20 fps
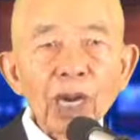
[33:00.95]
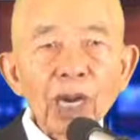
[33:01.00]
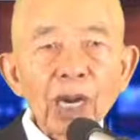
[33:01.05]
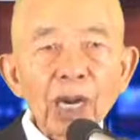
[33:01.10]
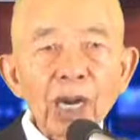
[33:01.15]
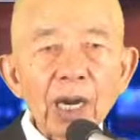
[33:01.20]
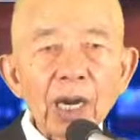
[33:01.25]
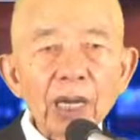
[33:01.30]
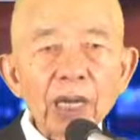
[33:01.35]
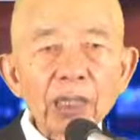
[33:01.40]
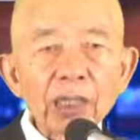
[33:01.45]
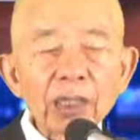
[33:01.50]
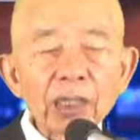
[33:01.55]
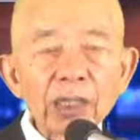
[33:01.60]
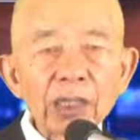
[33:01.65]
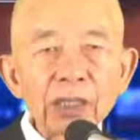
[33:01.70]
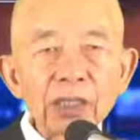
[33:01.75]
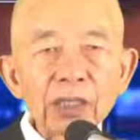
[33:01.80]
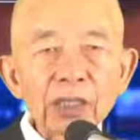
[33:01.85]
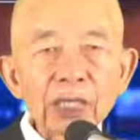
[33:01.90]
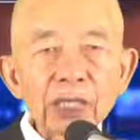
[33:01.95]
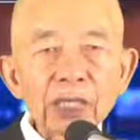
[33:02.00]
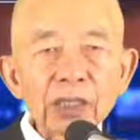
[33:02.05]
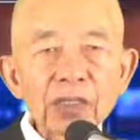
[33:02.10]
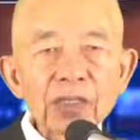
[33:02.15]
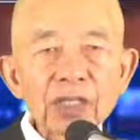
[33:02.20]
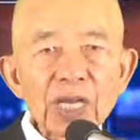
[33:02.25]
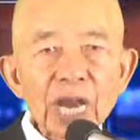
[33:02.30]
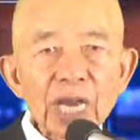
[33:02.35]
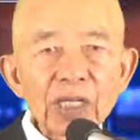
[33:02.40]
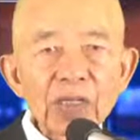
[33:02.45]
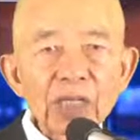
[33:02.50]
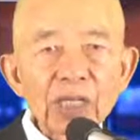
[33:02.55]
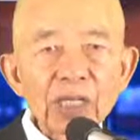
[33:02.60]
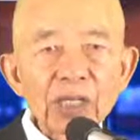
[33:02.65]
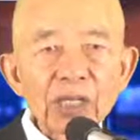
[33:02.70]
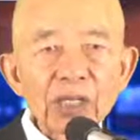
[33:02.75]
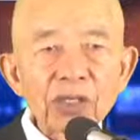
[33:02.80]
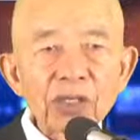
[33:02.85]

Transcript: 啊，跟这个上帝的